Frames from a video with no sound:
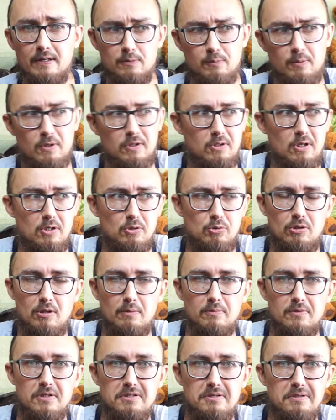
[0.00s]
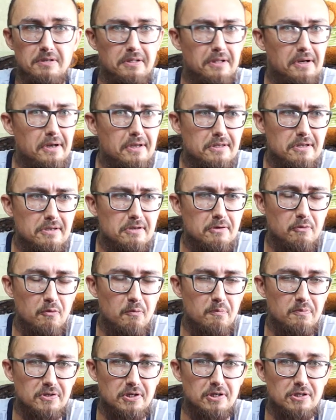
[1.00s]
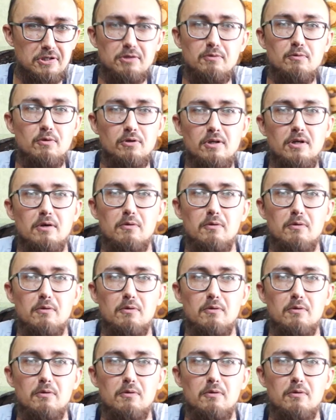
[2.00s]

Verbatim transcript: Я спрашиваю, а что там ты себе третий не купишь или четвертый?